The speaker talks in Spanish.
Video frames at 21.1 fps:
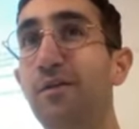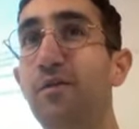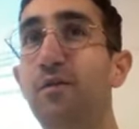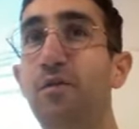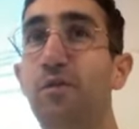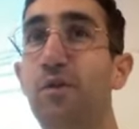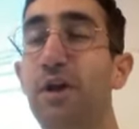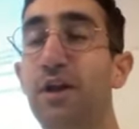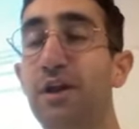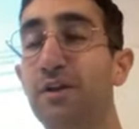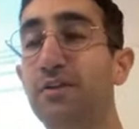lo
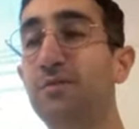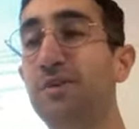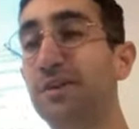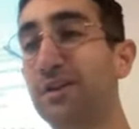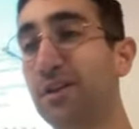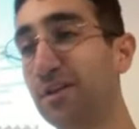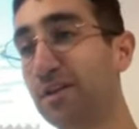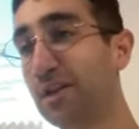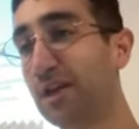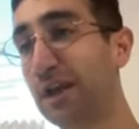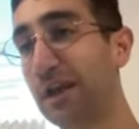cual es
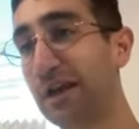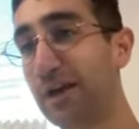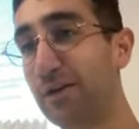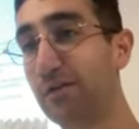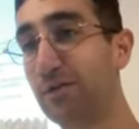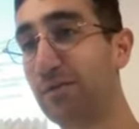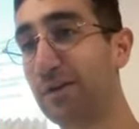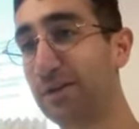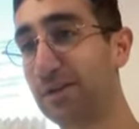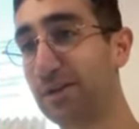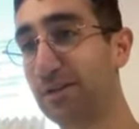bastante raro
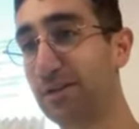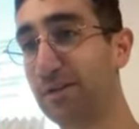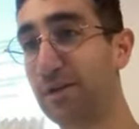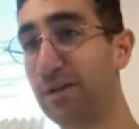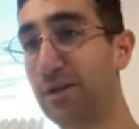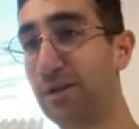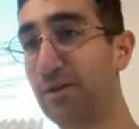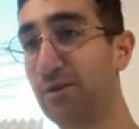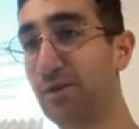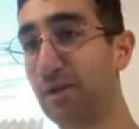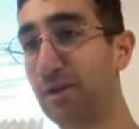y
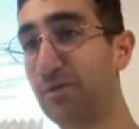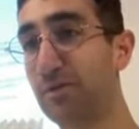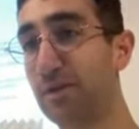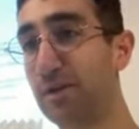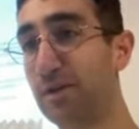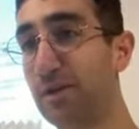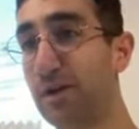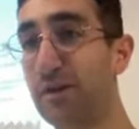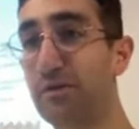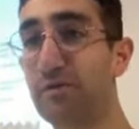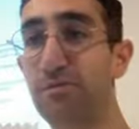bastante
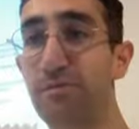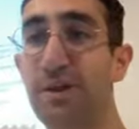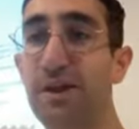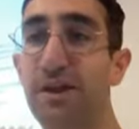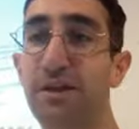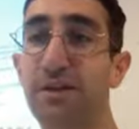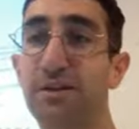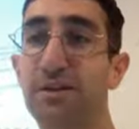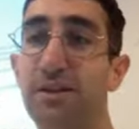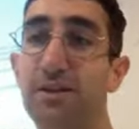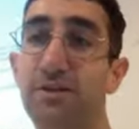horrible. Hay un
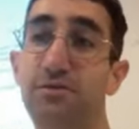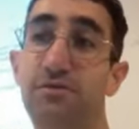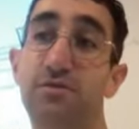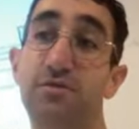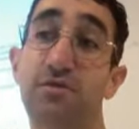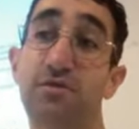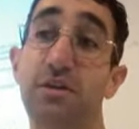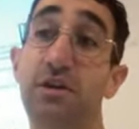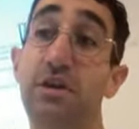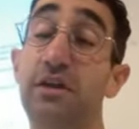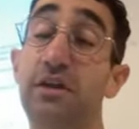par de
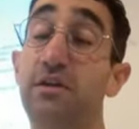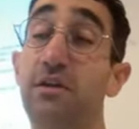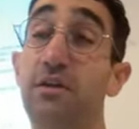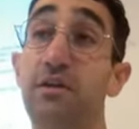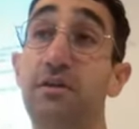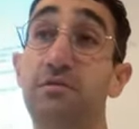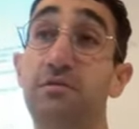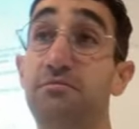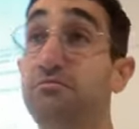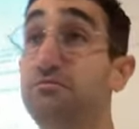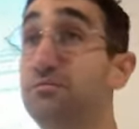textos que
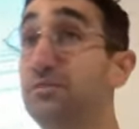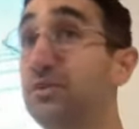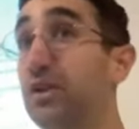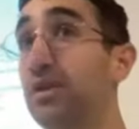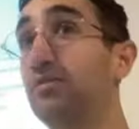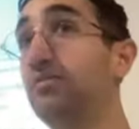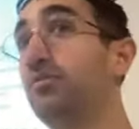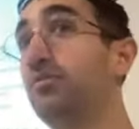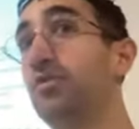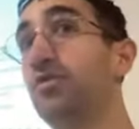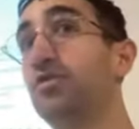
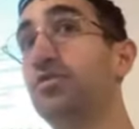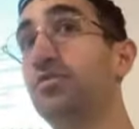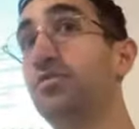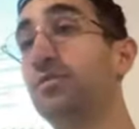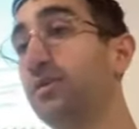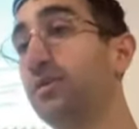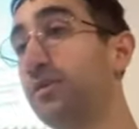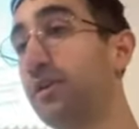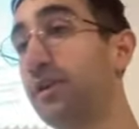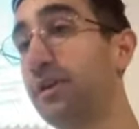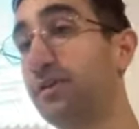tienen un poco su,
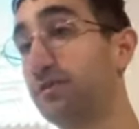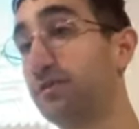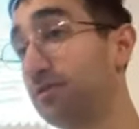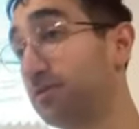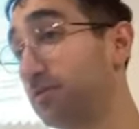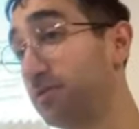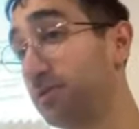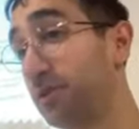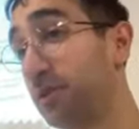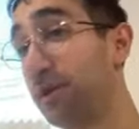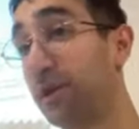
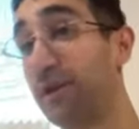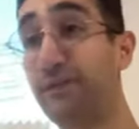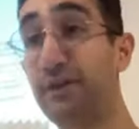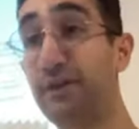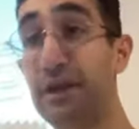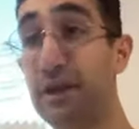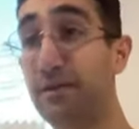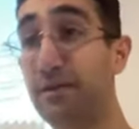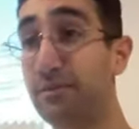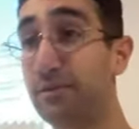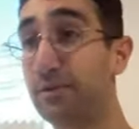su
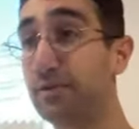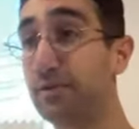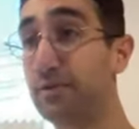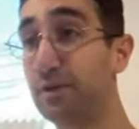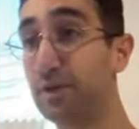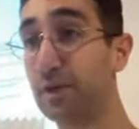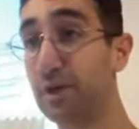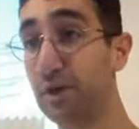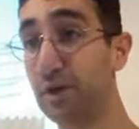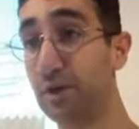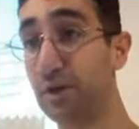biografía, pero
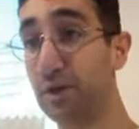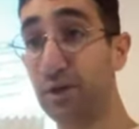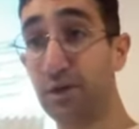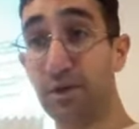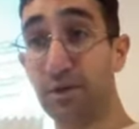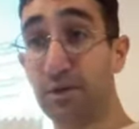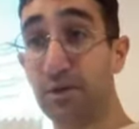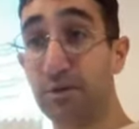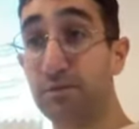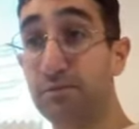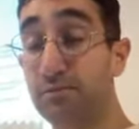
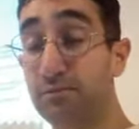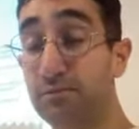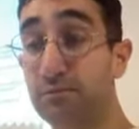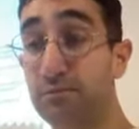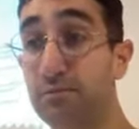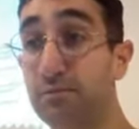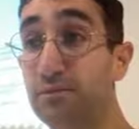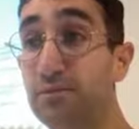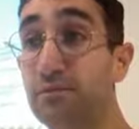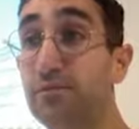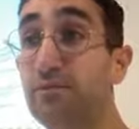
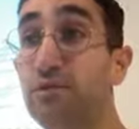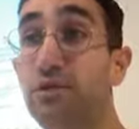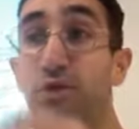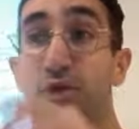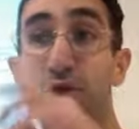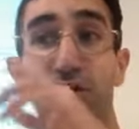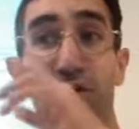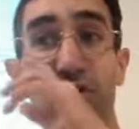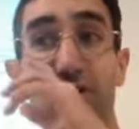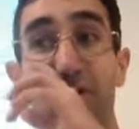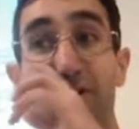mm,
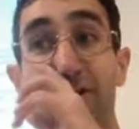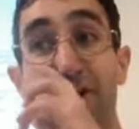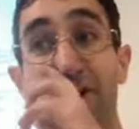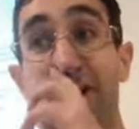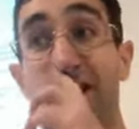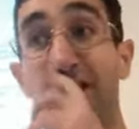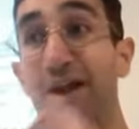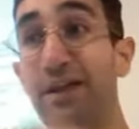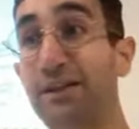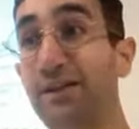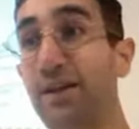yo no he
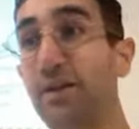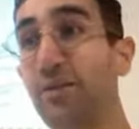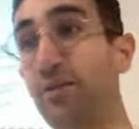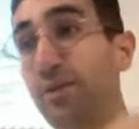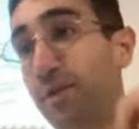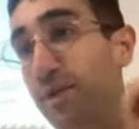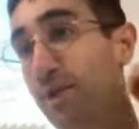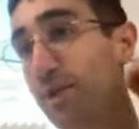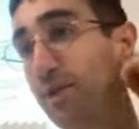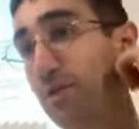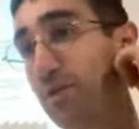nada
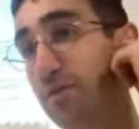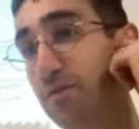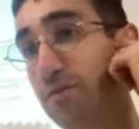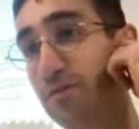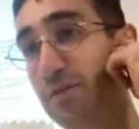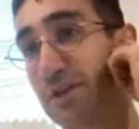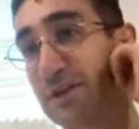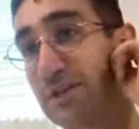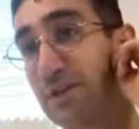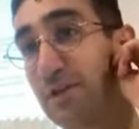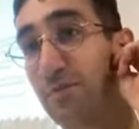traducido,
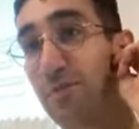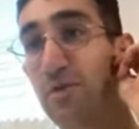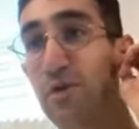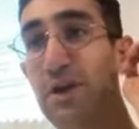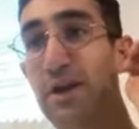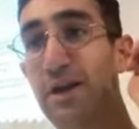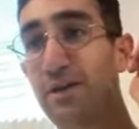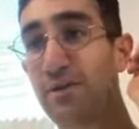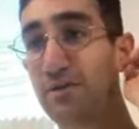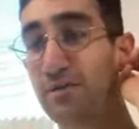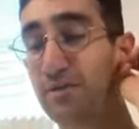así como
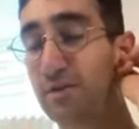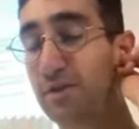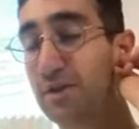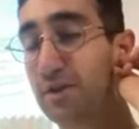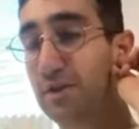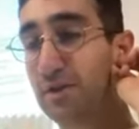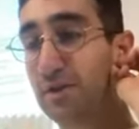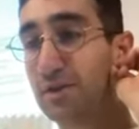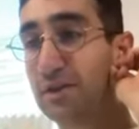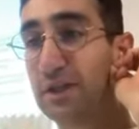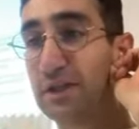largo e
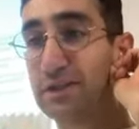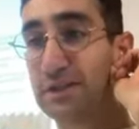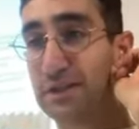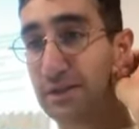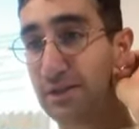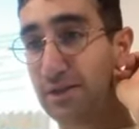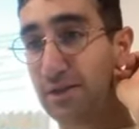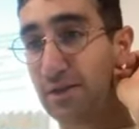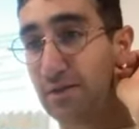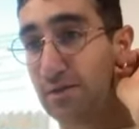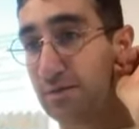
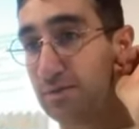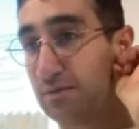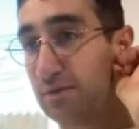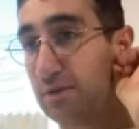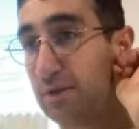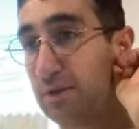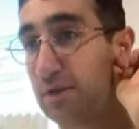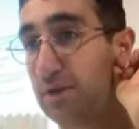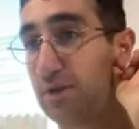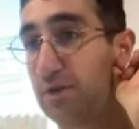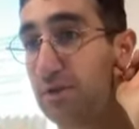interesante,
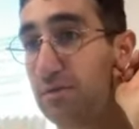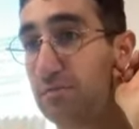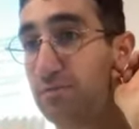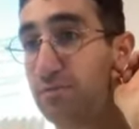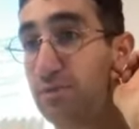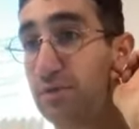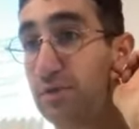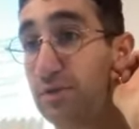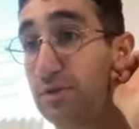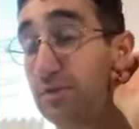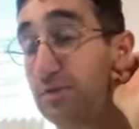y
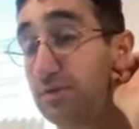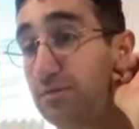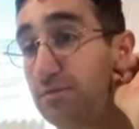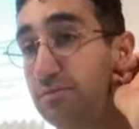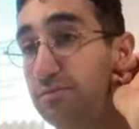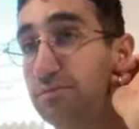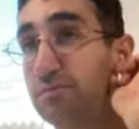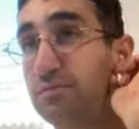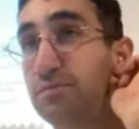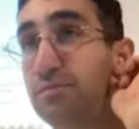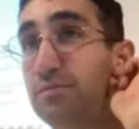pues...
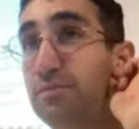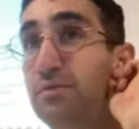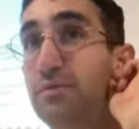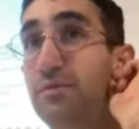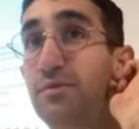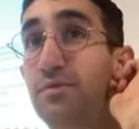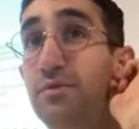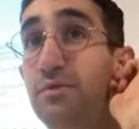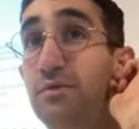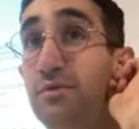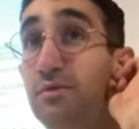Bueno, es
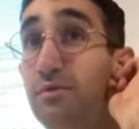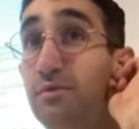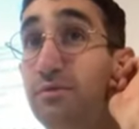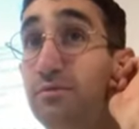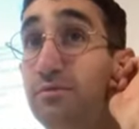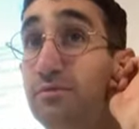no, era